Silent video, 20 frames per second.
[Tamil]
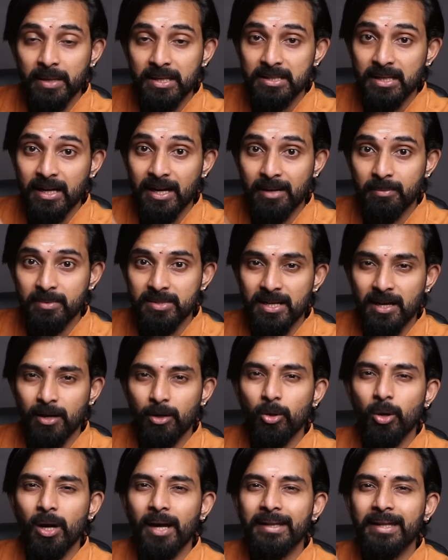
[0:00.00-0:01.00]
பேச
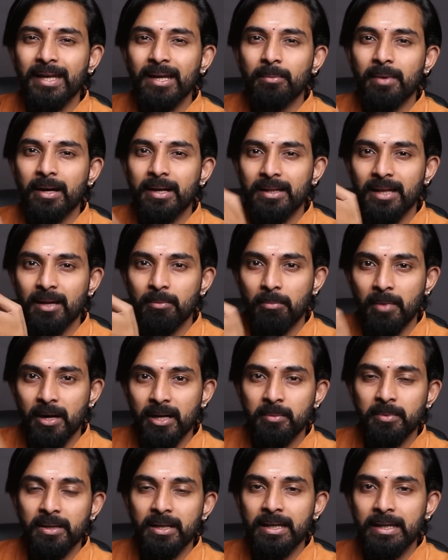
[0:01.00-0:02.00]
ஆரம்பித்தாங்களோ அதே மாதிரி தான்
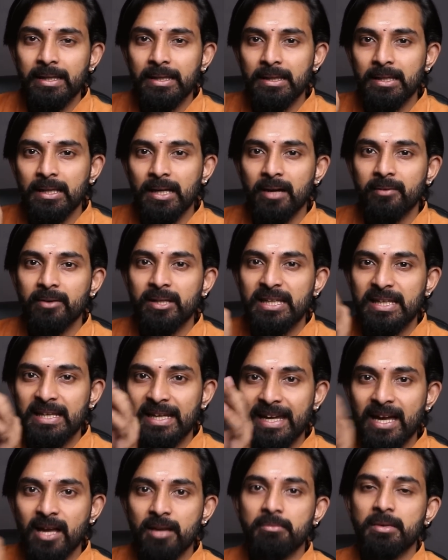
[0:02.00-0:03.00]
மறுபடி இந்தியாவின்
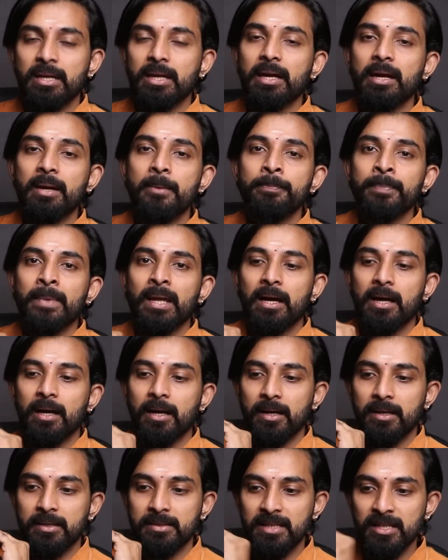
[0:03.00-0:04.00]
இறையாண்மையை
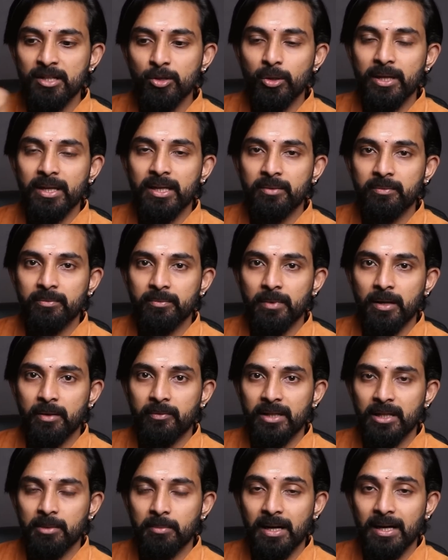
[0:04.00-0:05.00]
சீர்குலைக்கும்
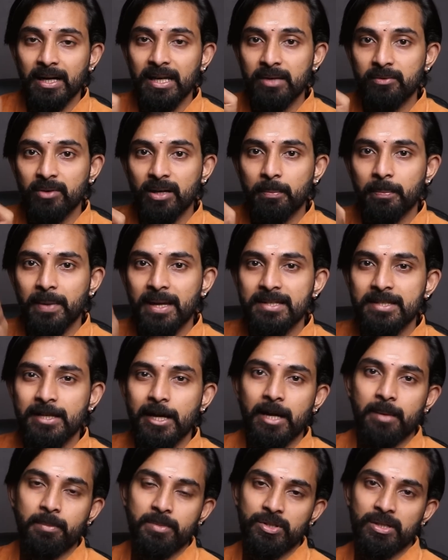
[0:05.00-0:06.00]
விதமாக இவங்க பேச
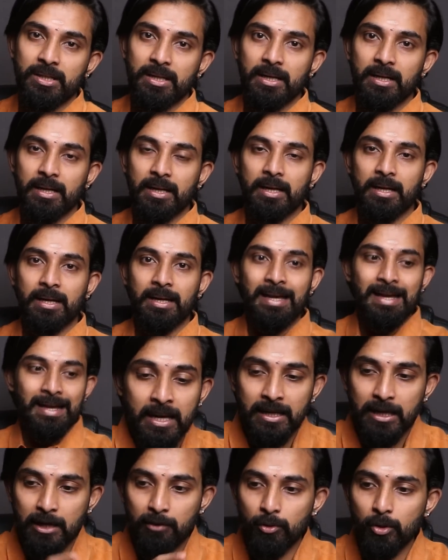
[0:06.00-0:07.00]
ஆரம்பிச்சிருக்காங்க
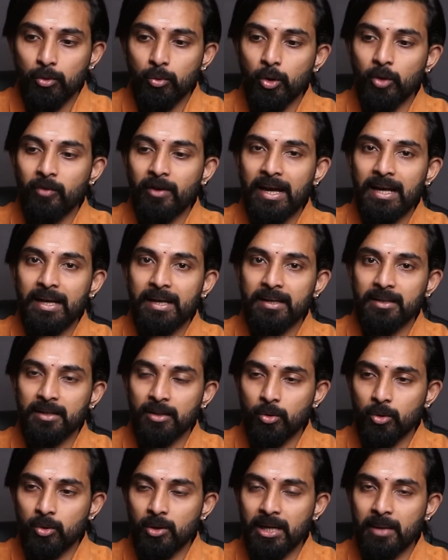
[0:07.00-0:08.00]
எவ்வளவோ வேலை
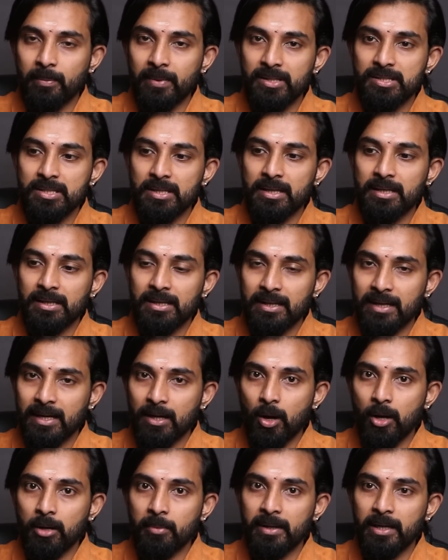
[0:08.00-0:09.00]
இருக்குது கொரோனா பிரச்சனை இருக்குது
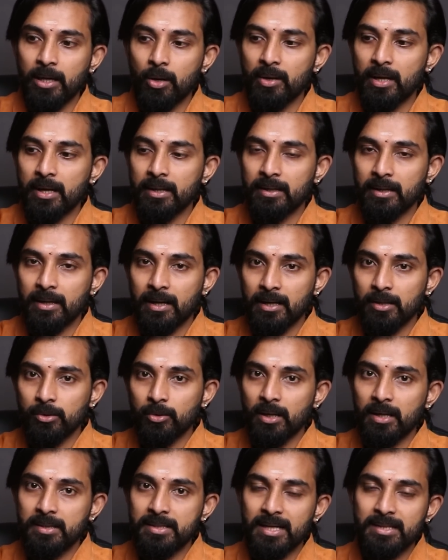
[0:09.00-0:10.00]
எக்கானமி டவுனாக இருக்குது கடன்
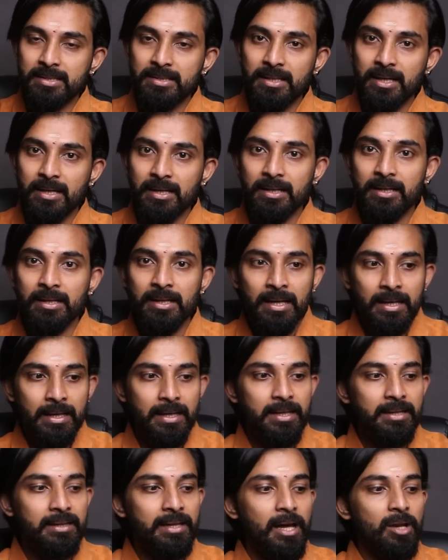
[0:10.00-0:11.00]
தொல்லை ஜாஸ்தியாக இருக்குது
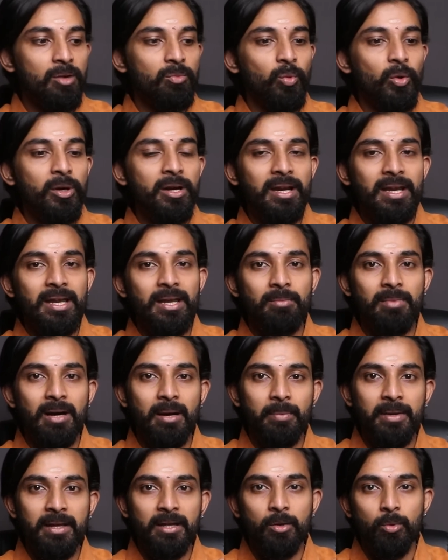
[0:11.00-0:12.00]
இருந்தாலும் ஒன்றியம்
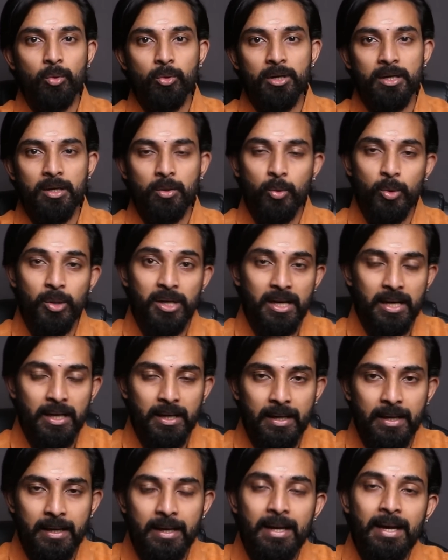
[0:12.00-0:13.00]
அப்படிங்கிற உருட்டை
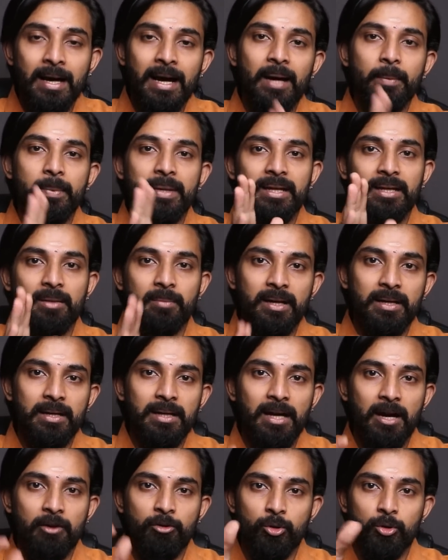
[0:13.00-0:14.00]
உருட்டுறாங்க அப்படிங்கிற மாதிரி
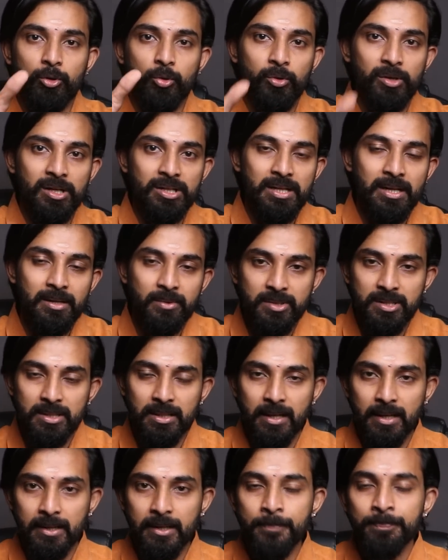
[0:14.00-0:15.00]
அவர் ஒரு குற்றச்சாட்டு
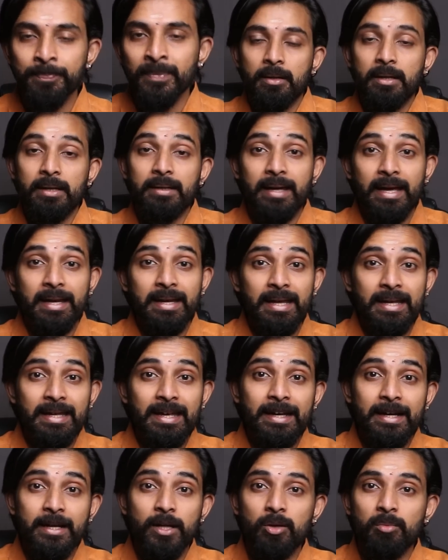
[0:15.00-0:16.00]
வச்சிருக்காரு இதை
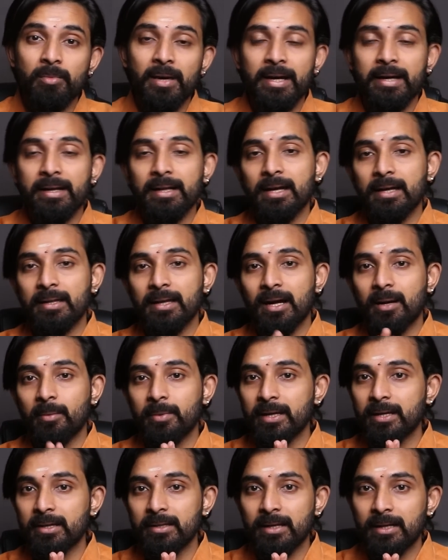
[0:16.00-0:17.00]
என்ஐஏ எடுக்குமா எடுக்காதா
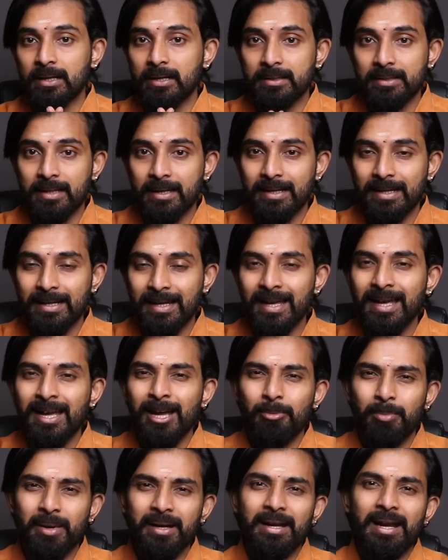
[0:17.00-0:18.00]
அப்படிங்கிறது எங்களுக்கு தெரியல
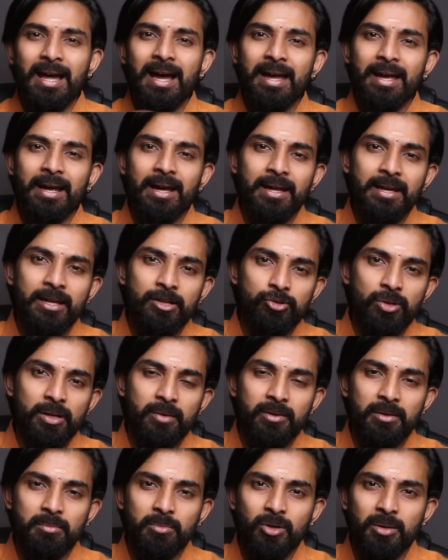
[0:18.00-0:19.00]
பட் நான் என்ன
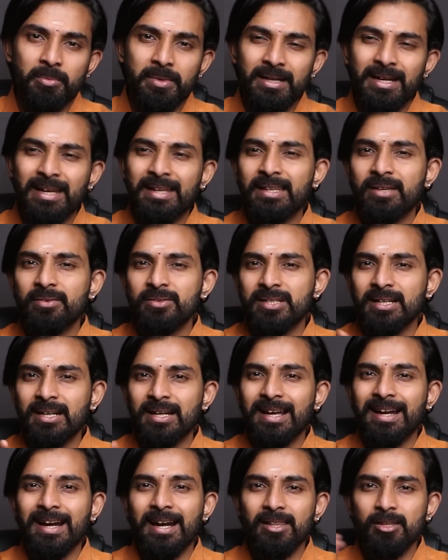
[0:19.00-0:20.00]
சொல்ல விரும்புகிறோம் அப்படின்னா இந்த
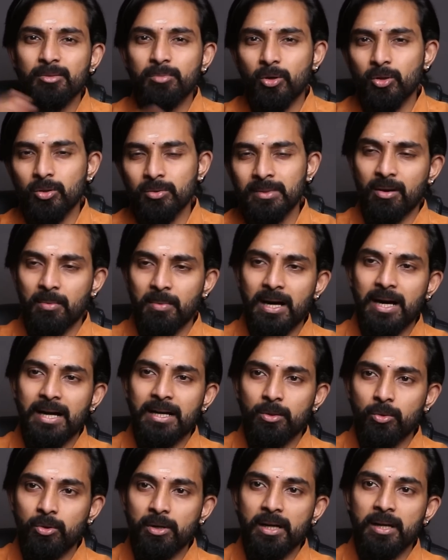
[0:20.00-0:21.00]
விஷயங்கள்லாம் கடந்து போனோம் உங்கள்
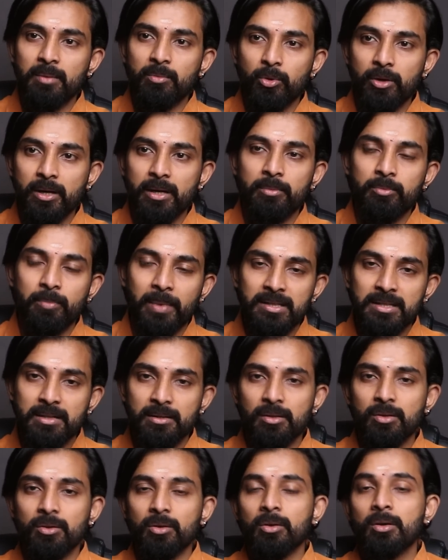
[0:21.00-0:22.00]
பாட்டில் ஒன்றியம் ஒன்றியம்
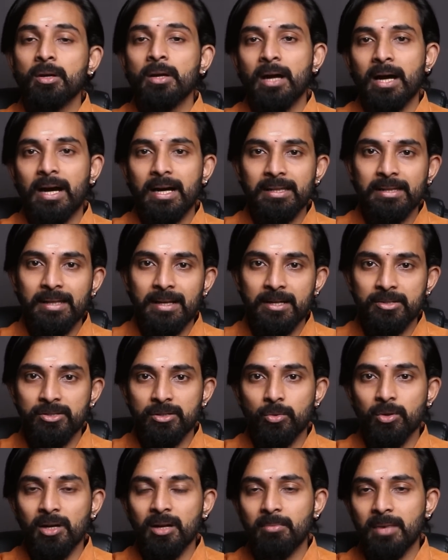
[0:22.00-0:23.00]
பேசிகிட்டு இருக்கட்டும் அடுத்த
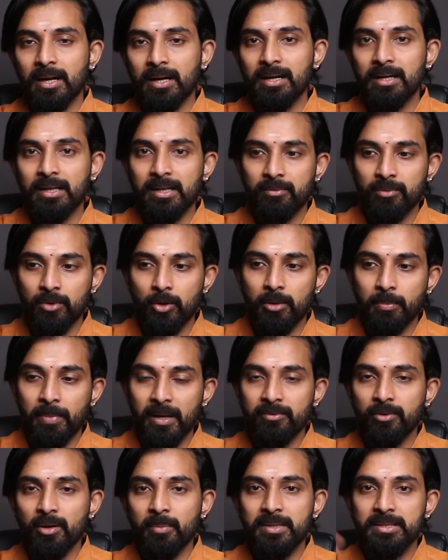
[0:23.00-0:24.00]
எலெக்ஷனுக்குள்ளே மக்களுக்கு இவங்களோட
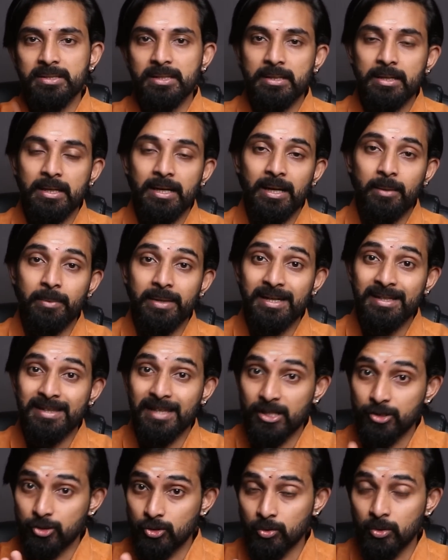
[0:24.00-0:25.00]
பர்ஃபார்மன்ஸ் என்ன அப்படின்னு
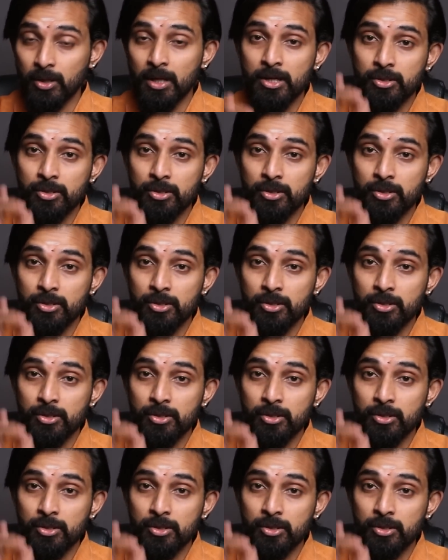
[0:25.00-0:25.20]
தெரிஞ்சிடும்